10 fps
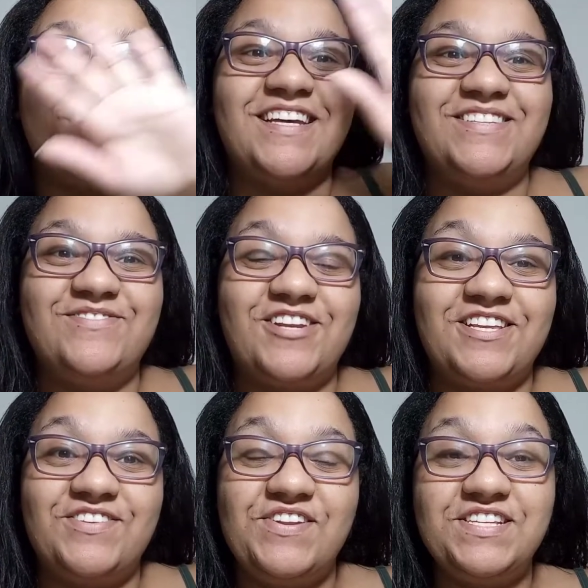Olá,
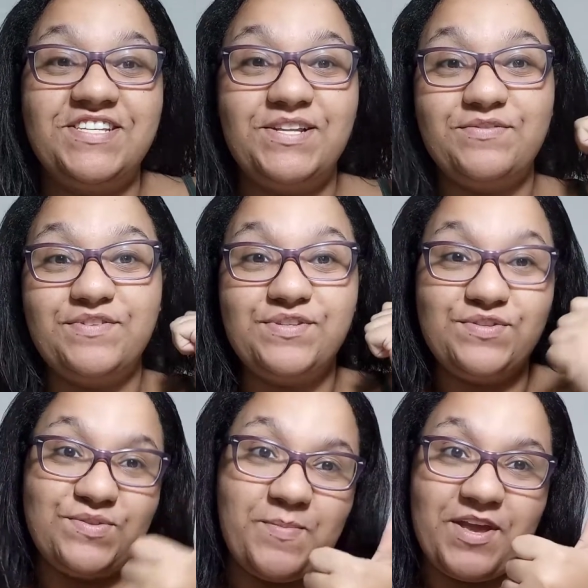devoradores de livros,
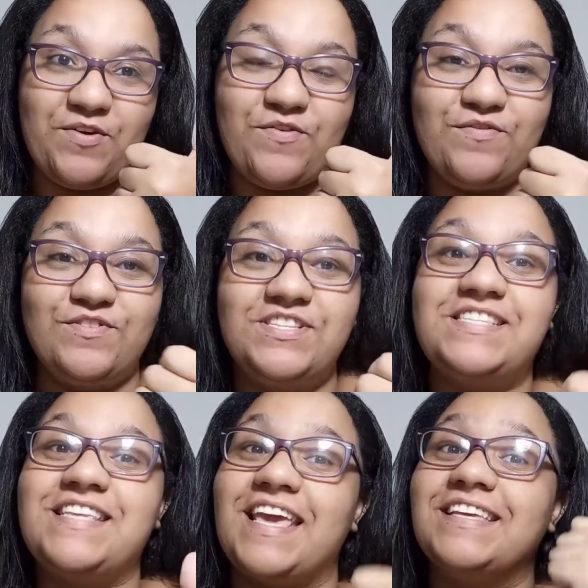tudo bem com
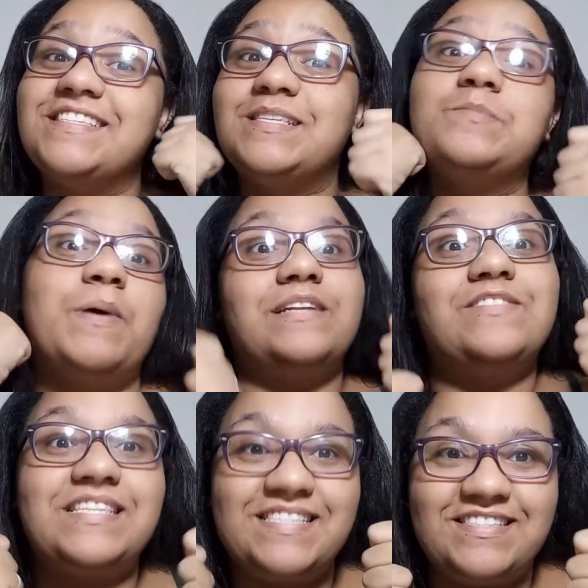vocês? Espero
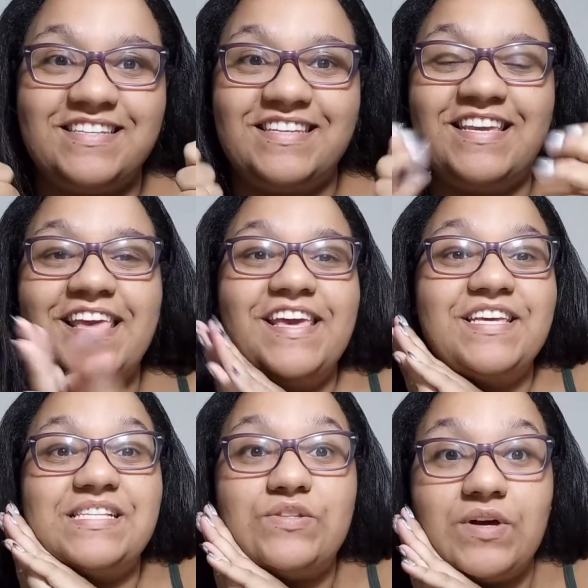que sim.
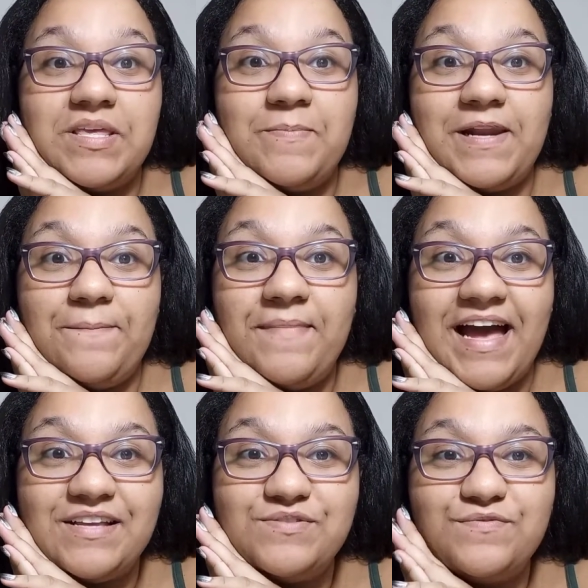Estou aqui para
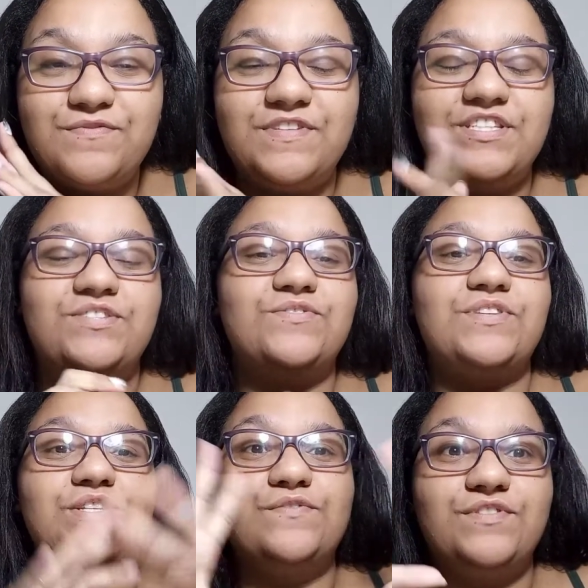mais um vídeo
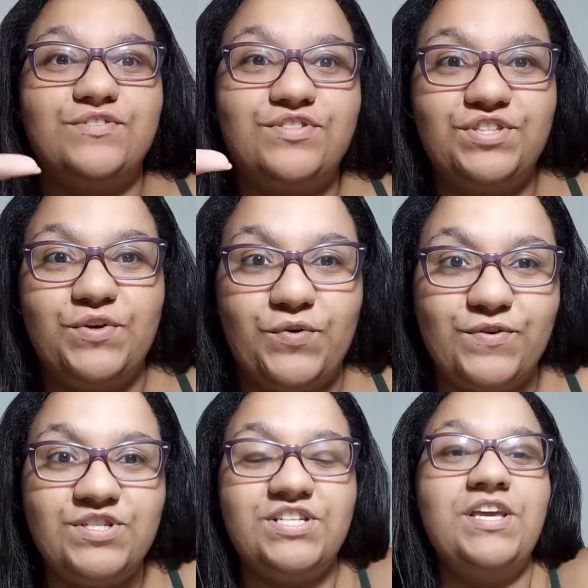e o vídeo de
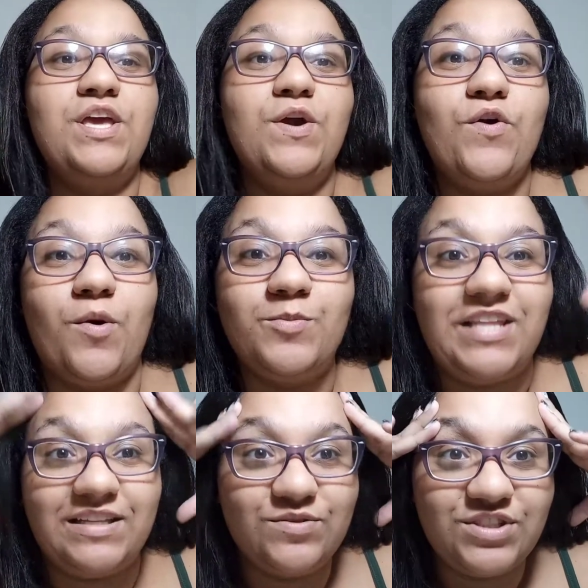hoje, como
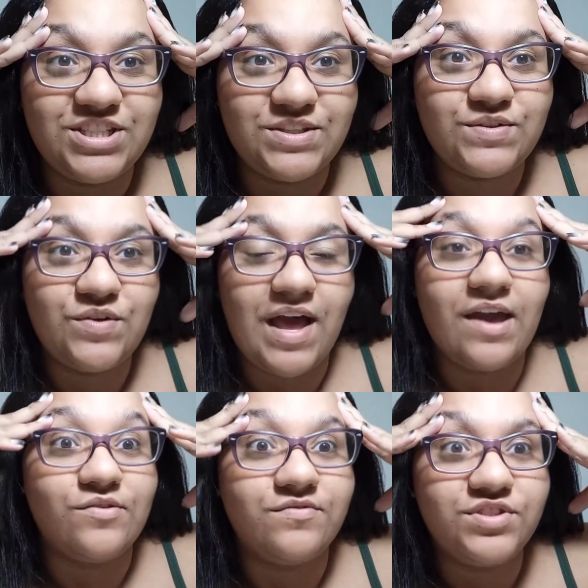tá no título,
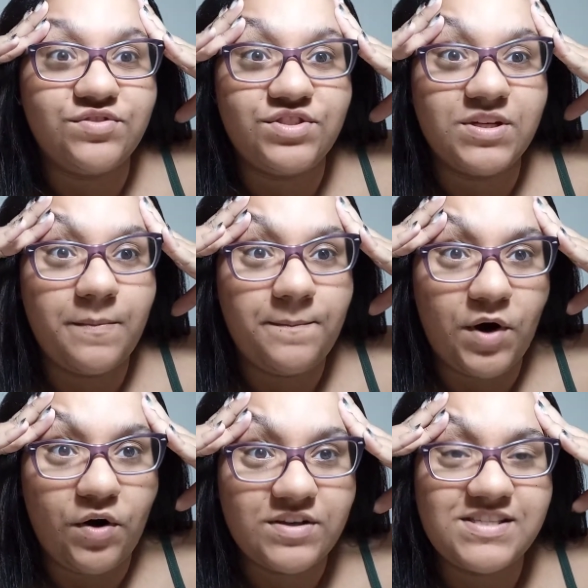é um vídeo de
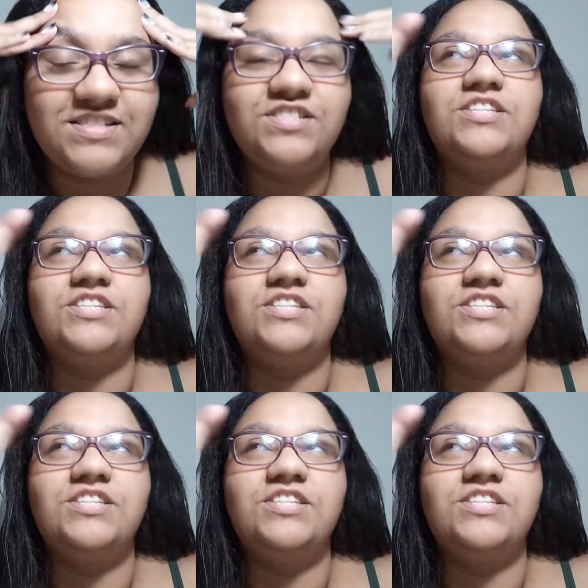unboxing,